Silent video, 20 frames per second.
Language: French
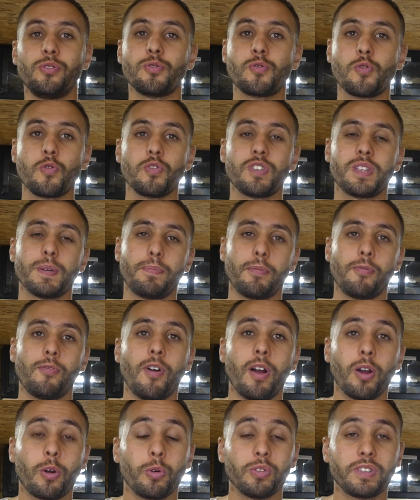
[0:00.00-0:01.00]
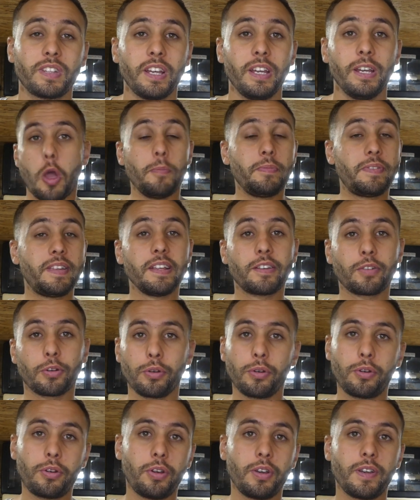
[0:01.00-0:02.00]
Du coup, c'est pour vous raconter un petit
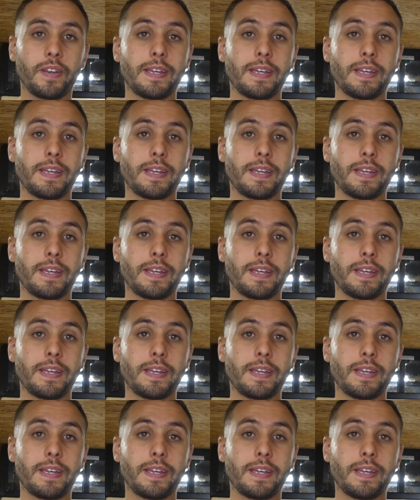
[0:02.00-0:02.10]
truc